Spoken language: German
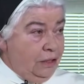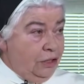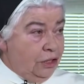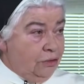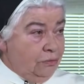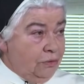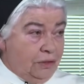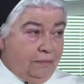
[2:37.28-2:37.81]

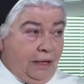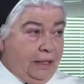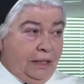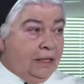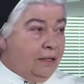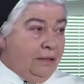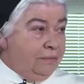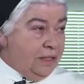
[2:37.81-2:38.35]
Mensch, und zwar
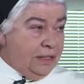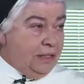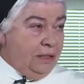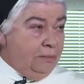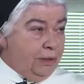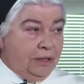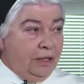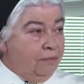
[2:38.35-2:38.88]

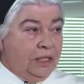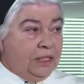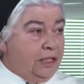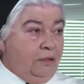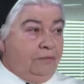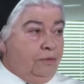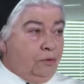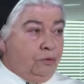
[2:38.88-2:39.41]
irreversibel, da
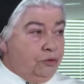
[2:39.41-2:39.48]
wird kein